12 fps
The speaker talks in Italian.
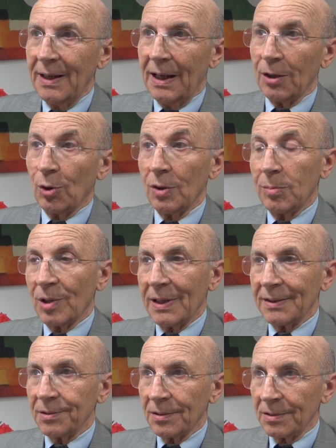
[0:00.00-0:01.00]
ha
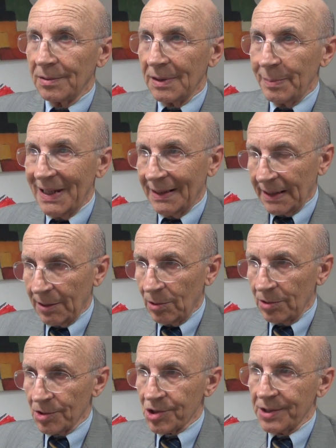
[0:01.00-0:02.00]
collaborato con la Bianca
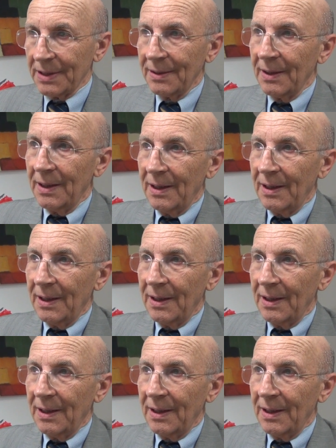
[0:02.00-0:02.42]
Costa,